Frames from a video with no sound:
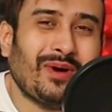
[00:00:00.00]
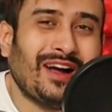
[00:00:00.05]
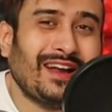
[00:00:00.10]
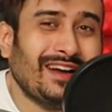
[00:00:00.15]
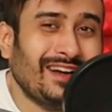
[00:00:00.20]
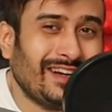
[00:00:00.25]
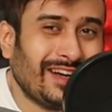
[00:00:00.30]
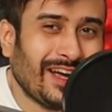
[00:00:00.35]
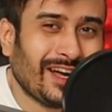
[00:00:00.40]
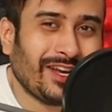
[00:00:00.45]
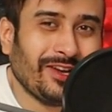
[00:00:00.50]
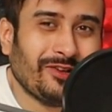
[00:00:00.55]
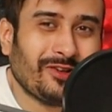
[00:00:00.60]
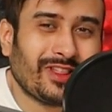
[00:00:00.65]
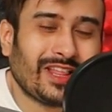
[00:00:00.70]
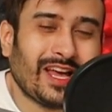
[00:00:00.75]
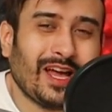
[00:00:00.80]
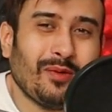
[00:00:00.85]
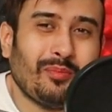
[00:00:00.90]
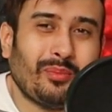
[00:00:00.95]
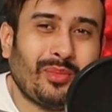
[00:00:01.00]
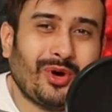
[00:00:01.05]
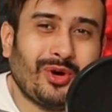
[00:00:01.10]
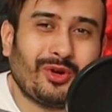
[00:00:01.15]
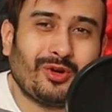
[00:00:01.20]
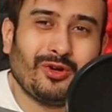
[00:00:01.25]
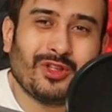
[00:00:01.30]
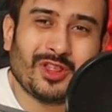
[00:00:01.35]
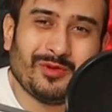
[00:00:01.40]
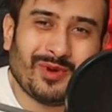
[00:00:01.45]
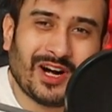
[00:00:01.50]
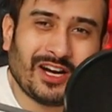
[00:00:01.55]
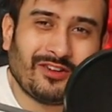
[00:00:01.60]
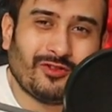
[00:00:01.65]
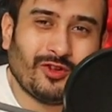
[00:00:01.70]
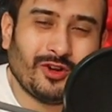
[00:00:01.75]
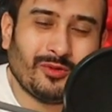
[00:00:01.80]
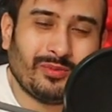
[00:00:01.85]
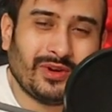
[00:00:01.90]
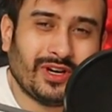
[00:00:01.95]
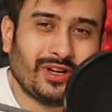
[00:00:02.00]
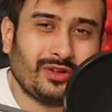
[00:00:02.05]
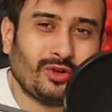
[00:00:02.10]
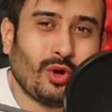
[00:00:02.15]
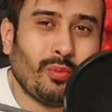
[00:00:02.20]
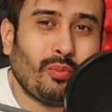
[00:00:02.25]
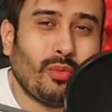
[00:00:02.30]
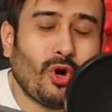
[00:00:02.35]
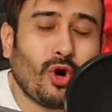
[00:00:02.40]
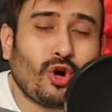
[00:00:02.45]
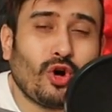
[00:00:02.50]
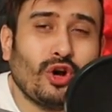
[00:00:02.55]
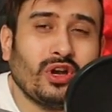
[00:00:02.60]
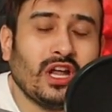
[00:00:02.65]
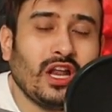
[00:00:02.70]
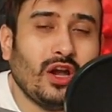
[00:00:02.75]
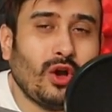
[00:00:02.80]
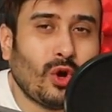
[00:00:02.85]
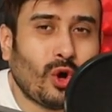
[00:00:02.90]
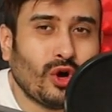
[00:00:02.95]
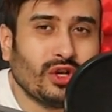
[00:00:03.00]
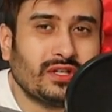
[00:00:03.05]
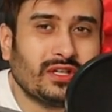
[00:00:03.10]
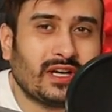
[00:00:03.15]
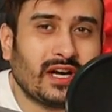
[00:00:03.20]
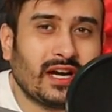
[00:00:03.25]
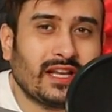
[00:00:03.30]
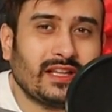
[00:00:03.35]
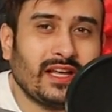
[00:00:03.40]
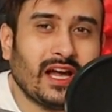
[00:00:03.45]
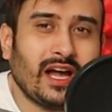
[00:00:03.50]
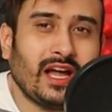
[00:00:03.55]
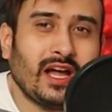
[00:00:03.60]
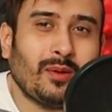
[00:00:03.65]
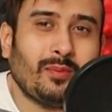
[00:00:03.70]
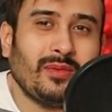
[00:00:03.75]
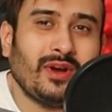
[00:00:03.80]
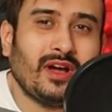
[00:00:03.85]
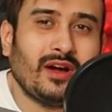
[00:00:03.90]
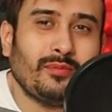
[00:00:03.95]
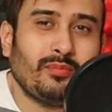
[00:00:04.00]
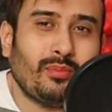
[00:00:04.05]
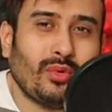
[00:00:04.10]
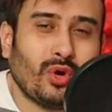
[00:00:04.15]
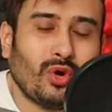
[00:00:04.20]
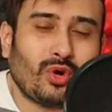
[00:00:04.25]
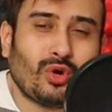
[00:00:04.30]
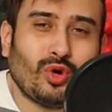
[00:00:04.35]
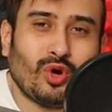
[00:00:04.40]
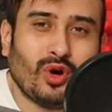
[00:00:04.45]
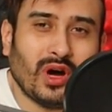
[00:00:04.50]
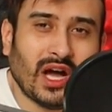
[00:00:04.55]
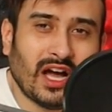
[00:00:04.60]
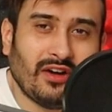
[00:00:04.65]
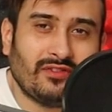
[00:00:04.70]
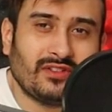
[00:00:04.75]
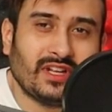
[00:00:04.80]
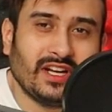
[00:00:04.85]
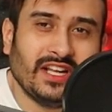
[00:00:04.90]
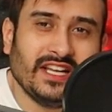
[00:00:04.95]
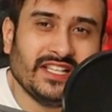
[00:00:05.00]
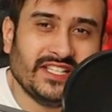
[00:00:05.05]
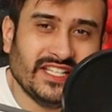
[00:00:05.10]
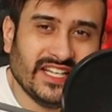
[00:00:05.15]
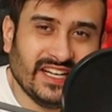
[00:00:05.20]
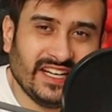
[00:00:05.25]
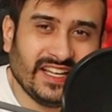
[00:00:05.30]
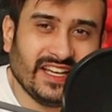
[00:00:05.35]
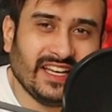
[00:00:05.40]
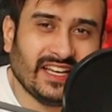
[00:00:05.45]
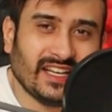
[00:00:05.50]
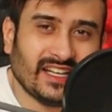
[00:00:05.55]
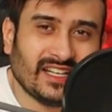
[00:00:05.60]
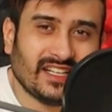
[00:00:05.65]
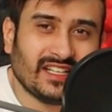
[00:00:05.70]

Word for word: हमारी टेक न्यूज़ है पोको स्मार्टफोन पर तो पोको ने लॉन्च कर दिया है अपना पोको एफ थ्री जी टी